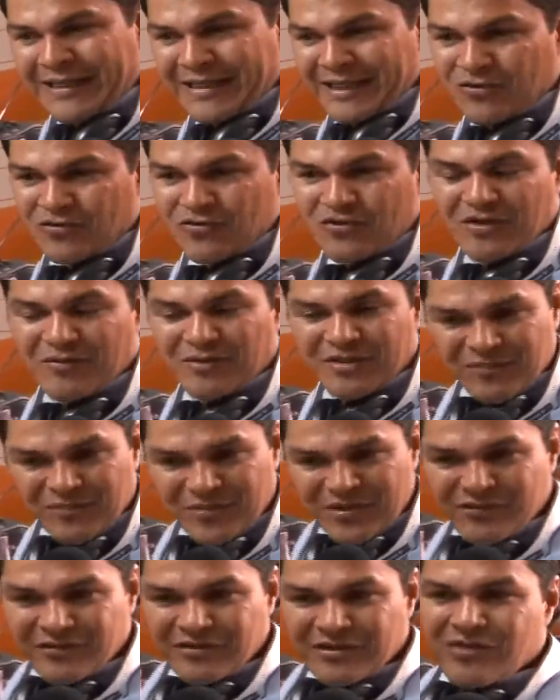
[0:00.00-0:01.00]
y no solamente
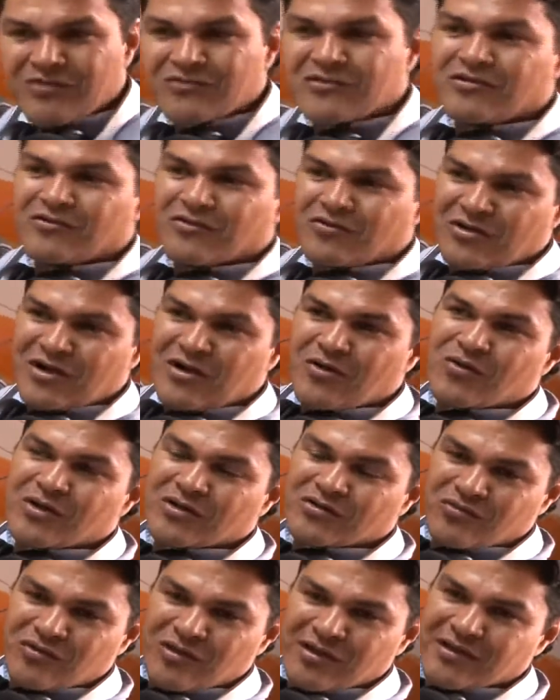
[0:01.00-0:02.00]
para Villado, sino con la
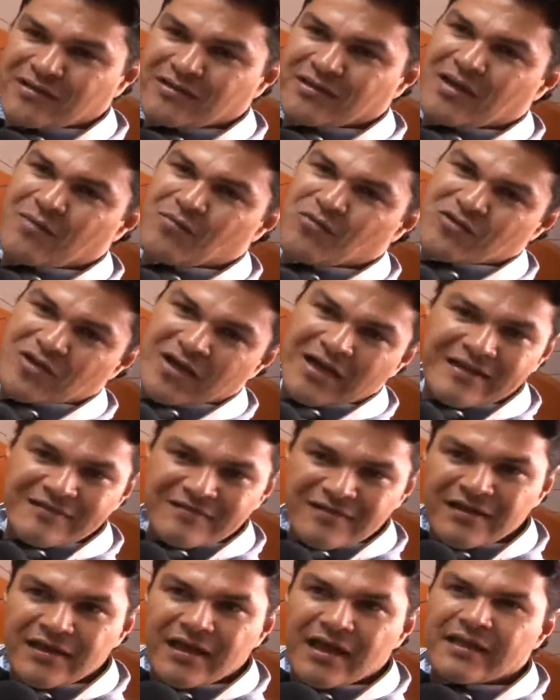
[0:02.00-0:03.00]
cobertura que llegamos a
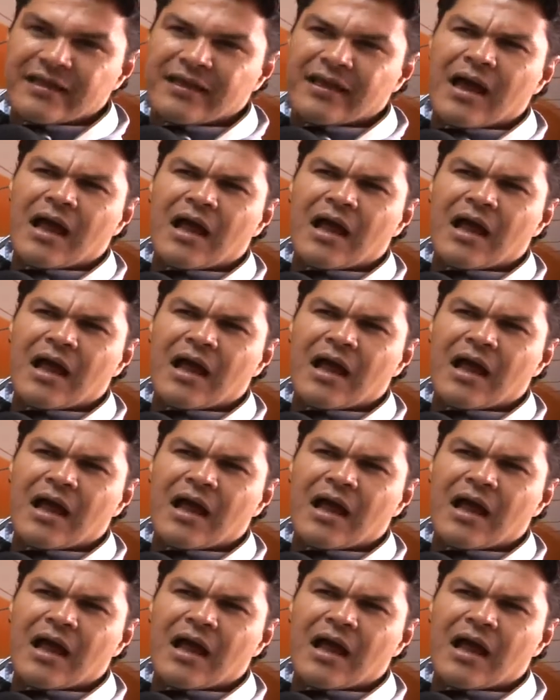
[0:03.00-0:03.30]
Casanare,